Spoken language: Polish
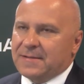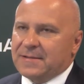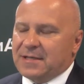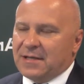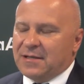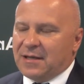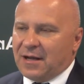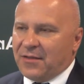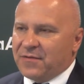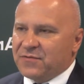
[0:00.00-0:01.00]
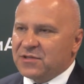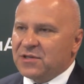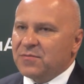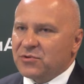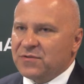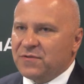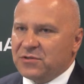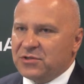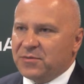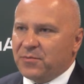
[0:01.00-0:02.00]
sanitarnych wszystkich
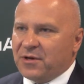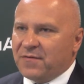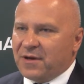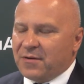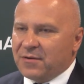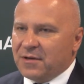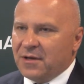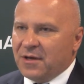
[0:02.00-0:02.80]
możliwości się pojawiały.